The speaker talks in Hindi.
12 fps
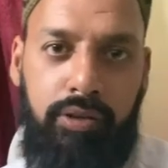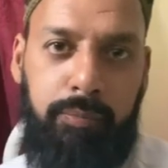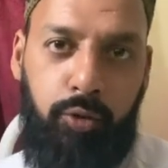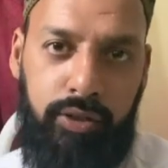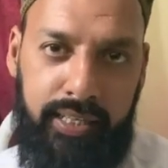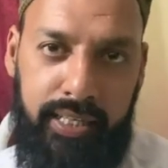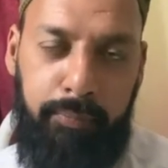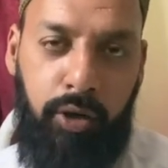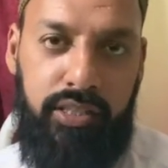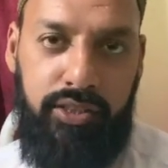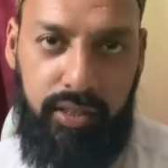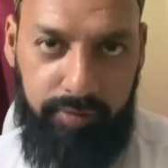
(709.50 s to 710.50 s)
को सपोर्ट करें
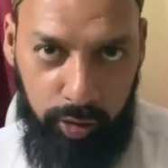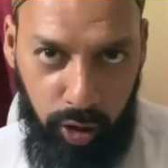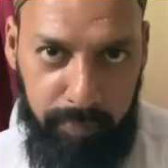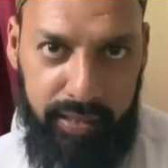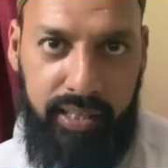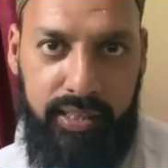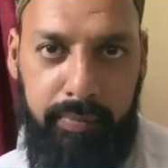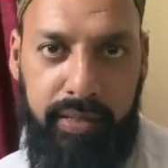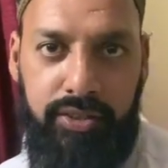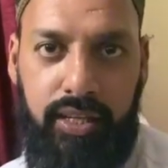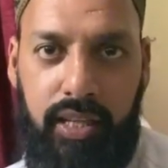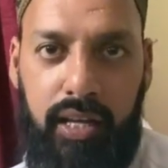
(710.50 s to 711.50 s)
बहुत अच्छे ब्लॉग बनाता है
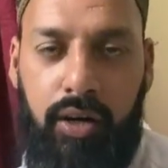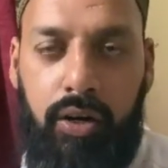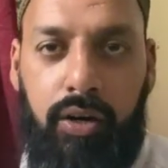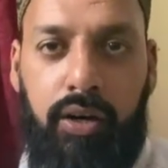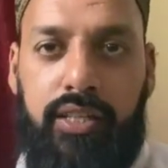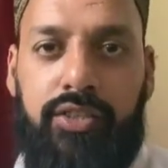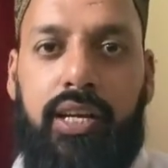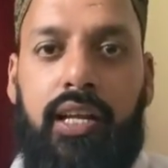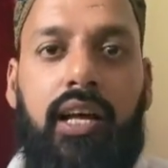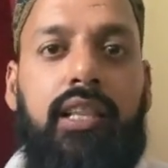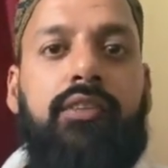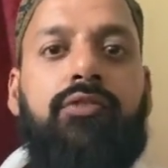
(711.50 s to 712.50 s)
माशाल्लाह और
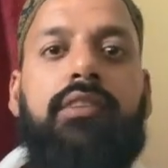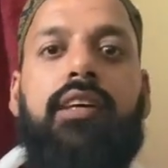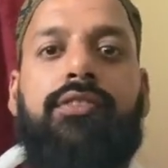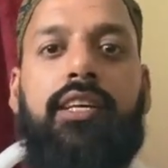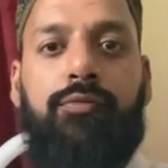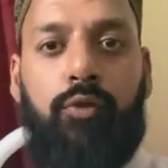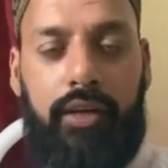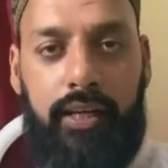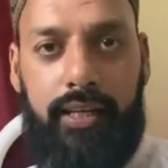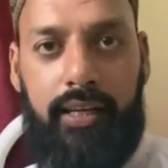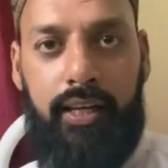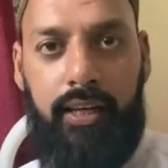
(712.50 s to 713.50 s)
इंशाल्लाह अरे थैंक यू
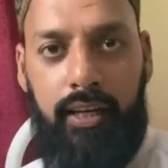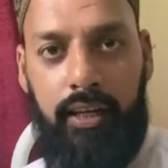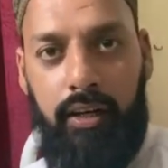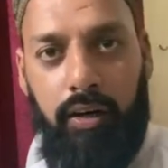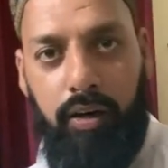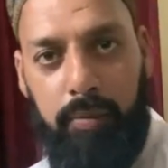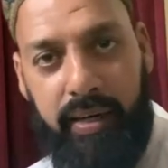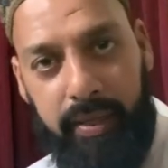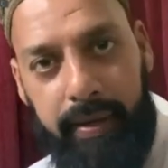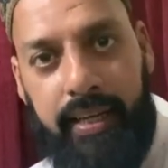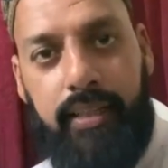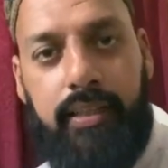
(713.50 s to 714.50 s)
नुमान भाई और बड़ी
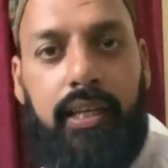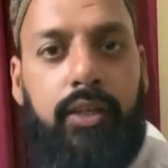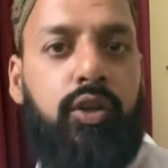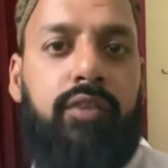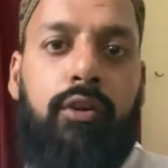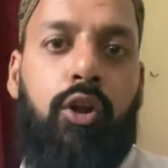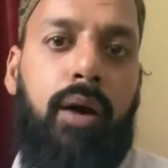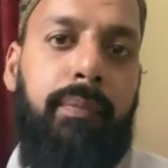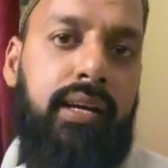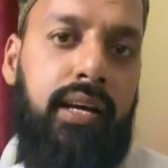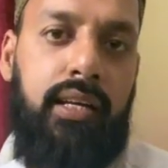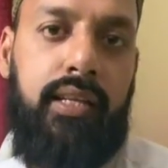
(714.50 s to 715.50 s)
मेहनत करके ब्लॉग
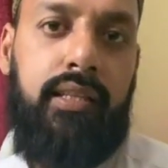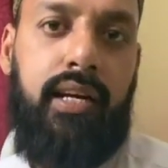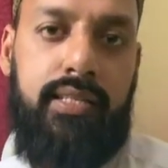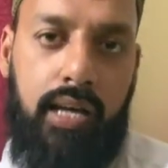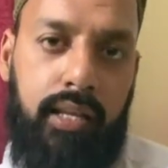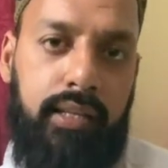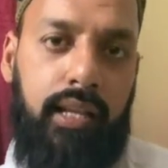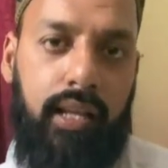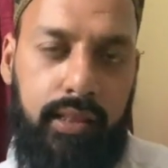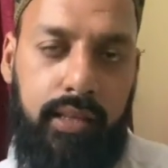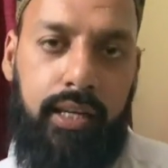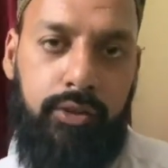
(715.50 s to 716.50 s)
बनाना इतना आसान नहीं है
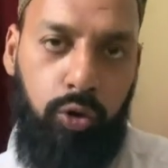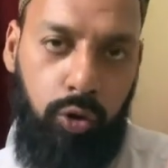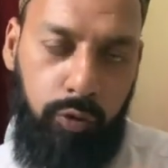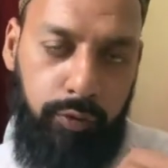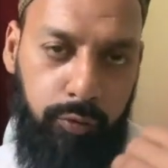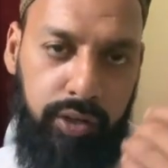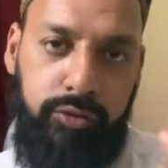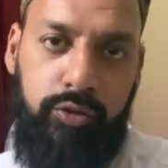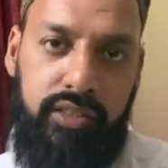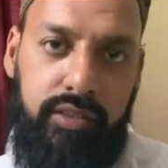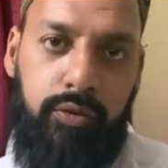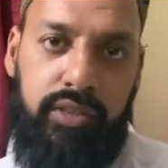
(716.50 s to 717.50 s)
लगता है जो लोग व्यूवर्स
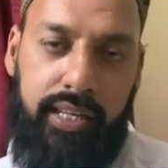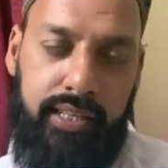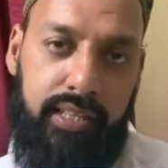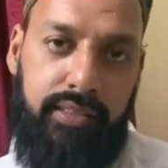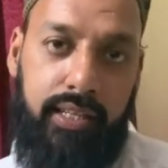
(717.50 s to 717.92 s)
होते हैं वो तो हाँ।